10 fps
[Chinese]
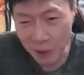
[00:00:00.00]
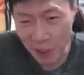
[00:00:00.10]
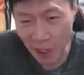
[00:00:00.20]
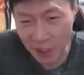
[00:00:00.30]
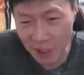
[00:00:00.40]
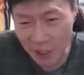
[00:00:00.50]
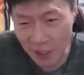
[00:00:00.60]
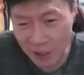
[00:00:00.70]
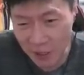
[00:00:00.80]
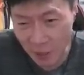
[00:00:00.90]
你还在
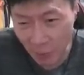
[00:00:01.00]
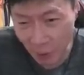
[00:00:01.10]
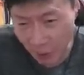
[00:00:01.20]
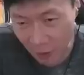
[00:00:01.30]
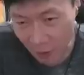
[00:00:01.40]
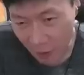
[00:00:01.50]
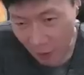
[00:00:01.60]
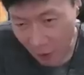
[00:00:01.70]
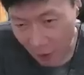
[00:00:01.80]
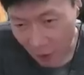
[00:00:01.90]
坚持什么？
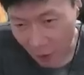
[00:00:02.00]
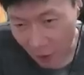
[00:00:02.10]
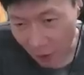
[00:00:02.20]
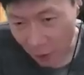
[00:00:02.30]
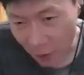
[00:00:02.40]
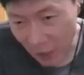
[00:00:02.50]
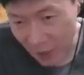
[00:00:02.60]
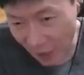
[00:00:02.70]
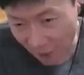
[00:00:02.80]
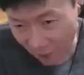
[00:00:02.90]
而我当下